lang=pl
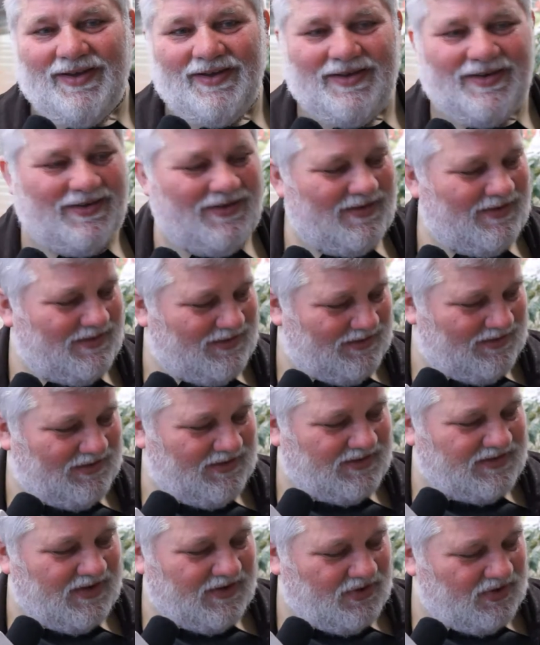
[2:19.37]
E,
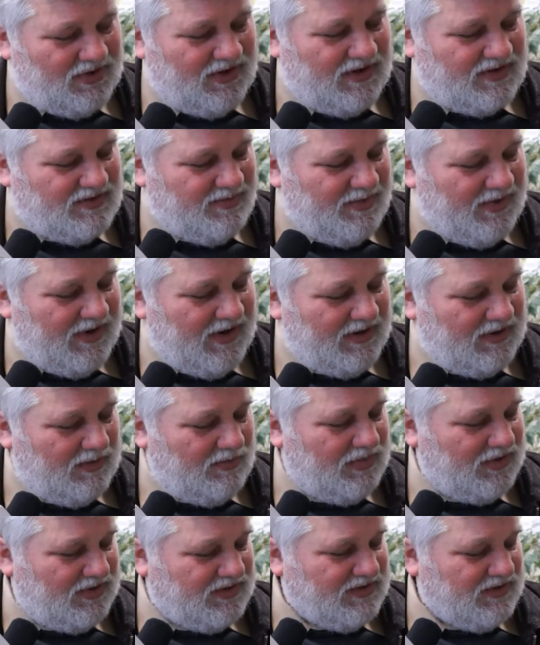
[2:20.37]
to znaczy te eksponaty,
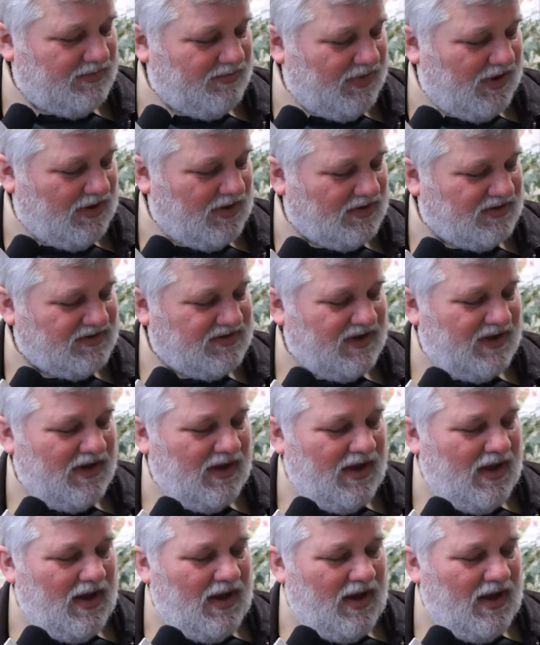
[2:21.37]
bo to są pieniądze.